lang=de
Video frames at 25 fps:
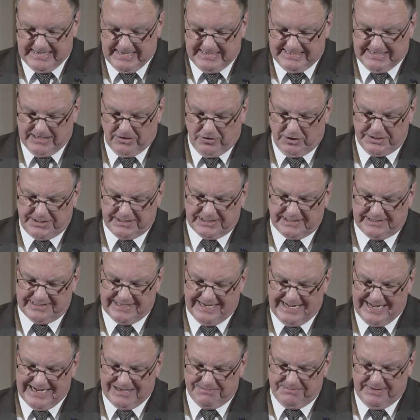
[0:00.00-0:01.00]
Der heutige
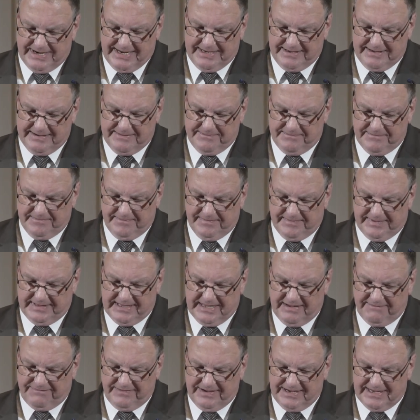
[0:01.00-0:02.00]
Tag, meine
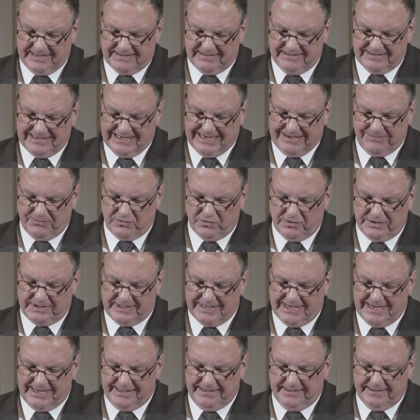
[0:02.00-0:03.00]
sehr verehrten Damen und
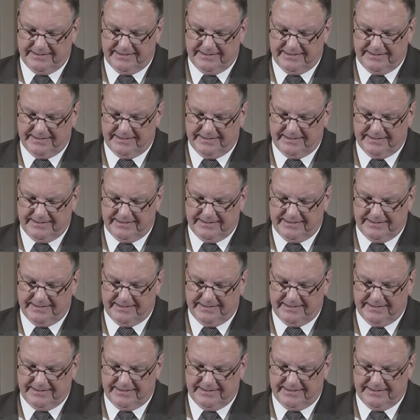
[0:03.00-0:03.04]
Herren,